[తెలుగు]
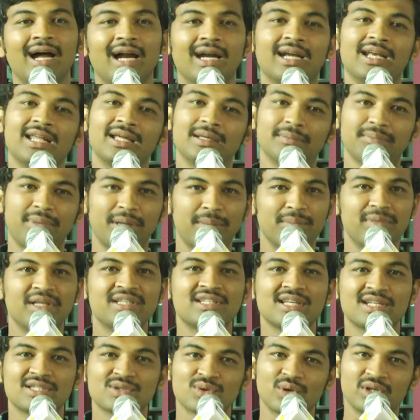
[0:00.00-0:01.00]
అంటే
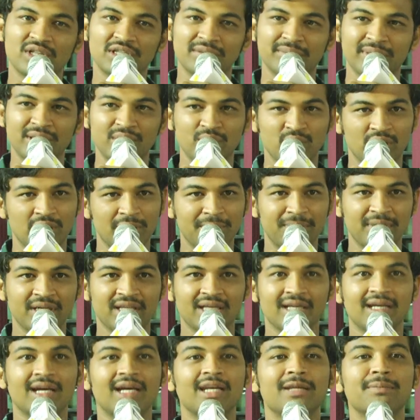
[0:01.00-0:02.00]
పబ్లిషర్స్ కొంతమంది
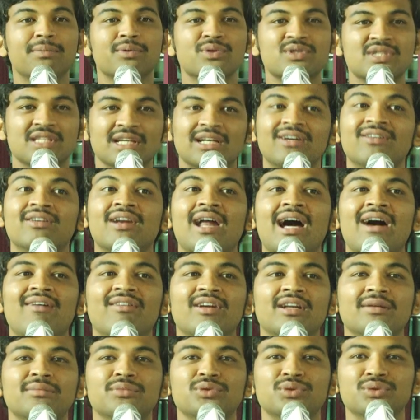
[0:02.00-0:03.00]
ఉన్నప్పటికీ కానీ పుస్తకం
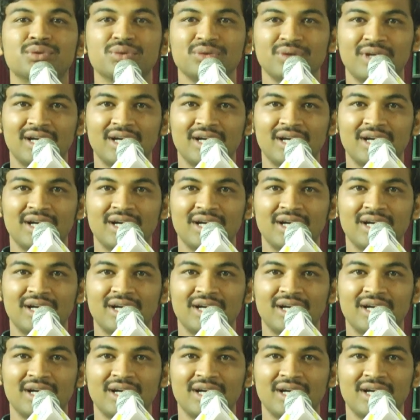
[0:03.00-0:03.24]
రావడము